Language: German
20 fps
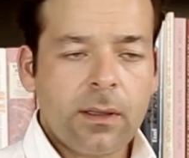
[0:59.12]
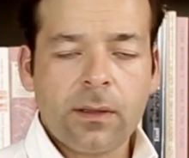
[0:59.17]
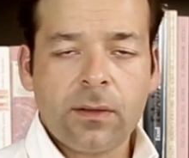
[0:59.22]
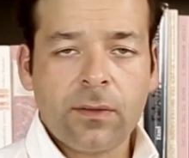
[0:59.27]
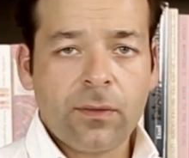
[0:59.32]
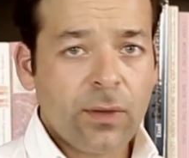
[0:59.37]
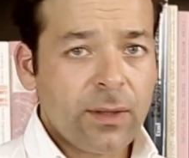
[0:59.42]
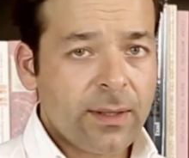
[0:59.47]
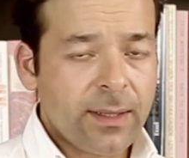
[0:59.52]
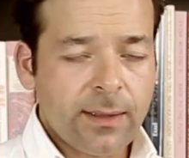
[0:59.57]

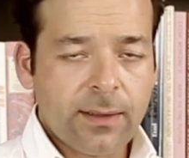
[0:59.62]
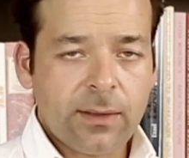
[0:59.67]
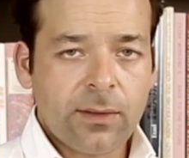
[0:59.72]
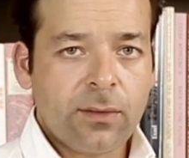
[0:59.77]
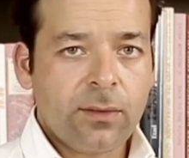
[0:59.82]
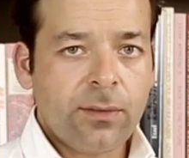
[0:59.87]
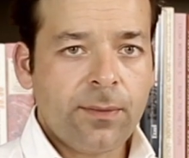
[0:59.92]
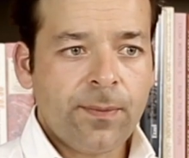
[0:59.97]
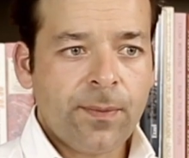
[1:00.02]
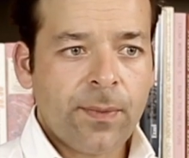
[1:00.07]
es führt
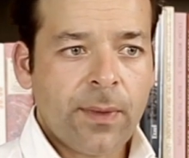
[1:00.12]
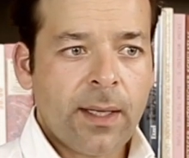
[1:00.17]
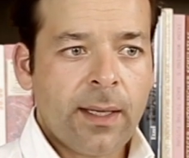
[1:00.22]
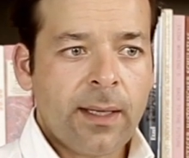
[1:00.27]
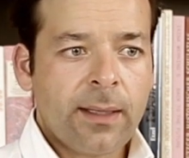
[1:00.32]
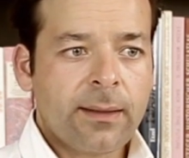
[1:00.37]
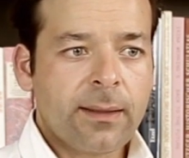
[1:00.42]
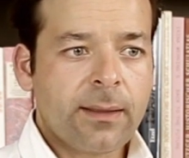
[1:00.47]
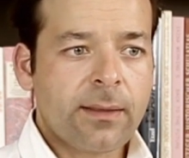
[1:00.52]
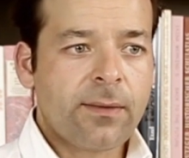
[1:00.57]
dazu,
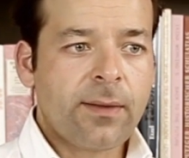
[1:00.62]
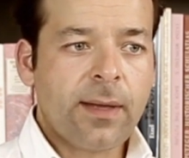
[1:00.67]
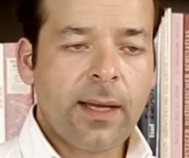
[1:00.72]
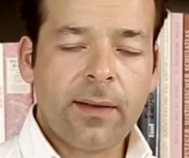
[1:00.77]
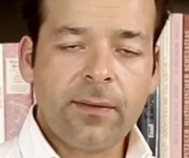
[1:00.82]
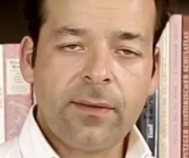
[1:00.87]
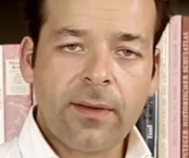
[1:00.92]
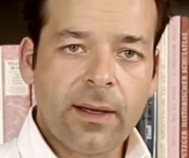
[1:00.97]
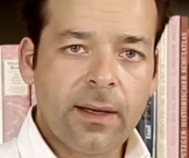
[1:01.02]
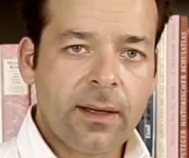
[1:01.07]
dass
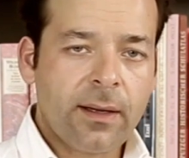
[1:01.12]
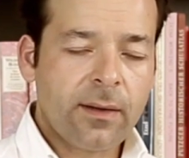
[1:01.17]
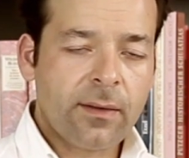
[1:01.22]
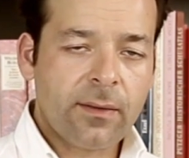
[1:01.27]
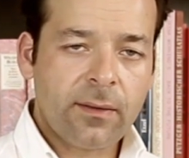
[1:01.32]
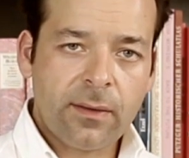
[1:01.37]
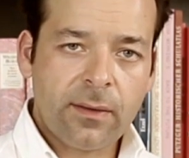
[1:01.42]
wir einfach